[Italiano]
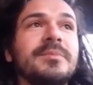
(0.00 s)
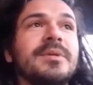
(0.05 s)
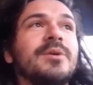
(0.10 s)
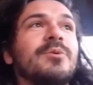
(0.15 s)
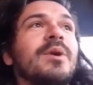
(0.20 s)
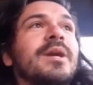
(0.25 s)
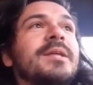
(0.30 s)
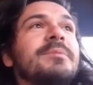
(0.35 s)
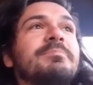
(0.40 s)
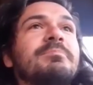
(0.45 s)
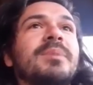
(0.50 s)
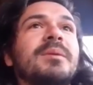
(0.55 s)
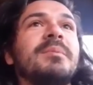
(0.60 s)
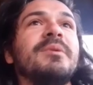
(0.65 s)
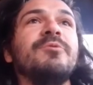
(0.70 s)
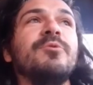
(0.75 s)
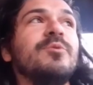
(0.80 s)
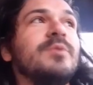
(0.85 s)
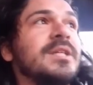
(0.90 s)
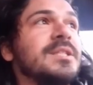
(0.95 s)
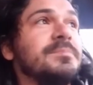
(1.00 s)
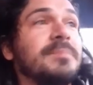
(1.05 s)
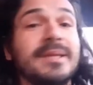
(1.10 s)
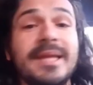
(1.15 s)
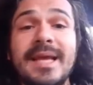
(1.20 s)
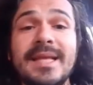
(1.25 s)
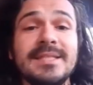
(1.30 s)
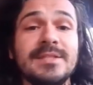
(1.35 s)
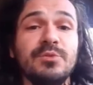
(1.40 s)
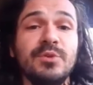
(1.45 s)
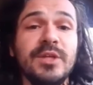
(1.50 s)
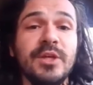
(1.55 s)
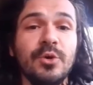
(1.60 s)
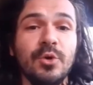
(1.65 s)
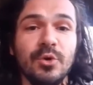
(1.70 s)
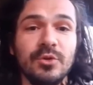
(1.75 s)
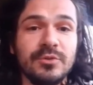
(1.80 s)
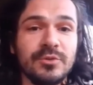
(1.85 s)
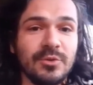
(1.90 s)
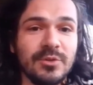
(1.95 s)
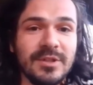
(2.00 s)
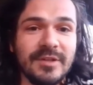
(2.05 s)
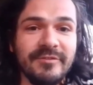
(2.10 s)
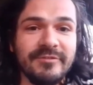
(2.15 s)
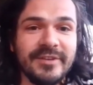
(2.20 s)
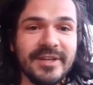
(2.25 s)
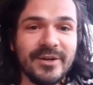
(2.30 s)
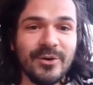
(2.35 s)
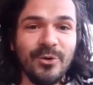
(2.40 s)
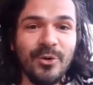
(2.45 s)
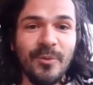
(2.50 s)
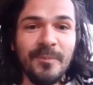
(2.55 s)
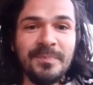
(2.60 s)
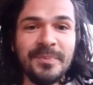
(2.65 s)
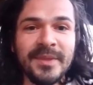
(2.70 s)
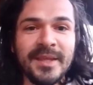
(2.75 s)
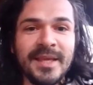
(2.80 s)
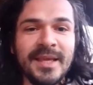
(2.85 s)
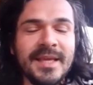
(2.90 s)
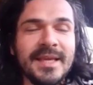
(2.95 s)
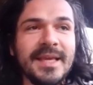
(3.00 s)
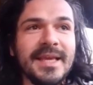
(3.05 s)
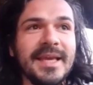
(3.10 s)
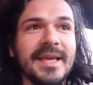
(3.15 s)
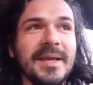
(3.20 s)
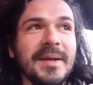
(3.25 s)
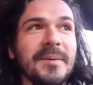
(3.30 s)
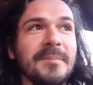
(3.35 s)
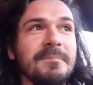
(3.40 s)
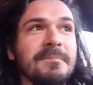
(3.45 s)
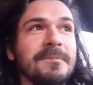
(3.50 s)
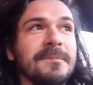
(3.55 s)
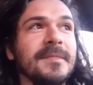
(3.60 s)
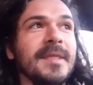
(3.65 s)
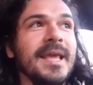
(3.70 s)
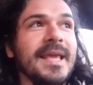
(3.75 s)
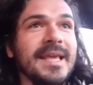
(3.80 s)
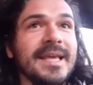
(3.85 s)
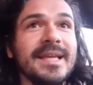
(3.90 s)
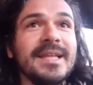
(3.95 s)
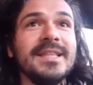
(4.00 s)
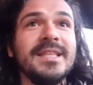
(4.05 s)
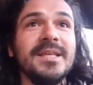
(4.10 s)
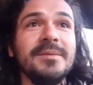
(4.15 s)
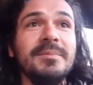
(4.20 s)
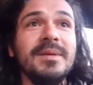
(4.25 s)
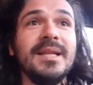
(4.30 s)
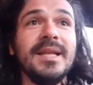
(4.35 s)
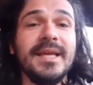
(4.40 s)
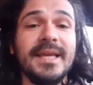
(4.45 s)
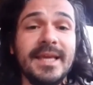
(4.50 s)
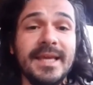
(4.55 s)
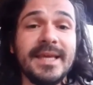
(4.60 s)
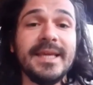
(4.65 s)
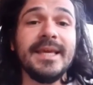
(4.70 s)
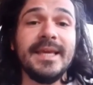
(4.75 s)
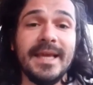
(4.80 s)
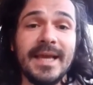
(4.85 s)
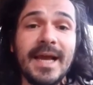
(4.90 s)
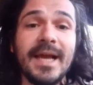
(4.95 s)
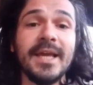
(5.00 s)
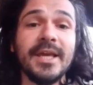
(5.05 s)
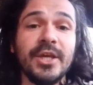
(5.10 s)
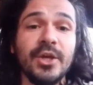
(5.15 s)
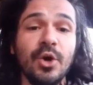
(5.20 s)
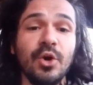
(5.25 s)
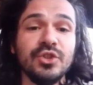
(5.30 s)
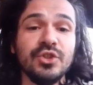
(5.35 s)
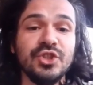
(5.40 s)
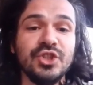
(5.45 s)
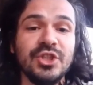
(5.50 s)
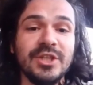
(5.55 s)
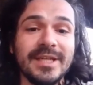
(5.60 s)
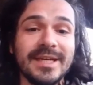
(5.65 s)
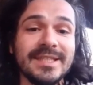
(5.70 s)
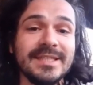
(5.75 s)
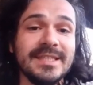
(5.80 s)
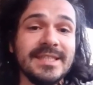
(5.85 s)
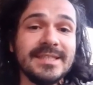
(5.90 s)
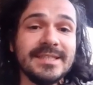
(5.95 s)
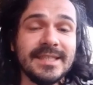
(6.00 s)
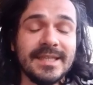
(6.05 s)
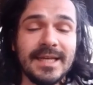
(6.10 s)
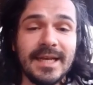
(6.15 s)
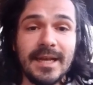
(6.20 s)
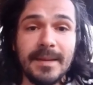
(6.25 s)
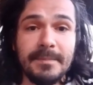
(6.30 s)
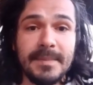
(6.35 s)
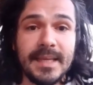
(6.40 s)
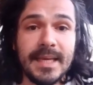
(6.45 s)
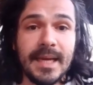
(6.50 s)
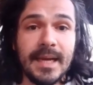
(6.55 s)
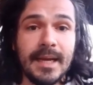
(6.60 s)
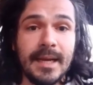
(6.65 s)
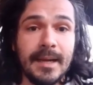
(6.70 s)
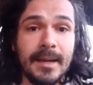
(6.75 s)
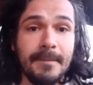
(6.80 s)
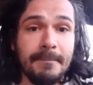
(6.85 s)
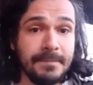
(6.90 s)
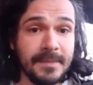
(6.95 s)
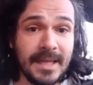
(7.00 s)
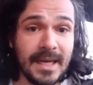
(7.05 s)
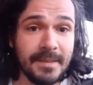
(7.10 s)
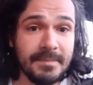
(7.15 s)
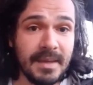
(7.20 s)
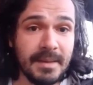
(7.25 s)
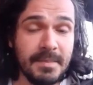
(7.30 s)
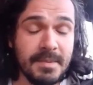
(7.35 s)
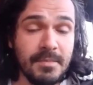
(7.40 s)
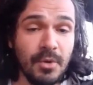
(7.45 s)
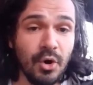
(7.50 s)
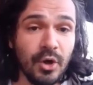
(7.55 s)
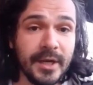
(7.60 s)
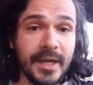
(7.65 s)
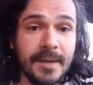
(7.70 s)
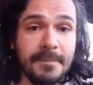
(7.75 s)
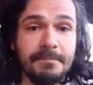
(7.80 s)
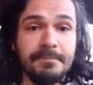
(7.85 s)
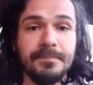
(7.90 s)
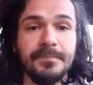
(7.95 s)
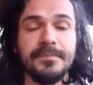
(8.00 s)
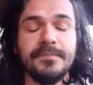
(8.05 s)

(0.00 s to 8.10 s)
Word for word: e quella lì per me fu un'esperienza, un incontro davvero ehm, incredibile e che anche oggi resiste nella mia, nella mia memoria.